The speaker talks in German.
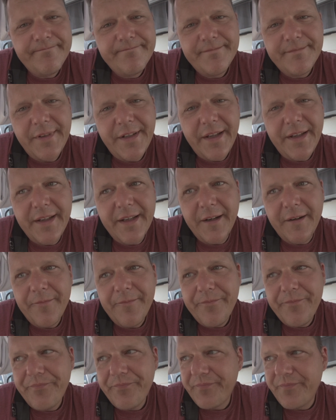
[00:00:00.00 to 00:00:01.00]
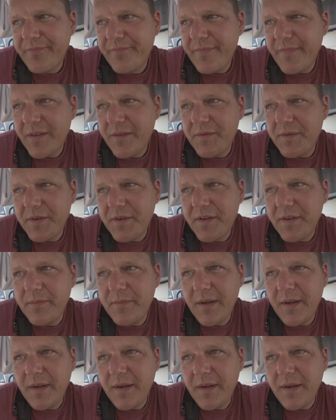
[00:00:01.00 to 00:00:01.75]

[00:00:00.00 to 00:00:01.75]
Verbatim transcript: Naja, das wird sie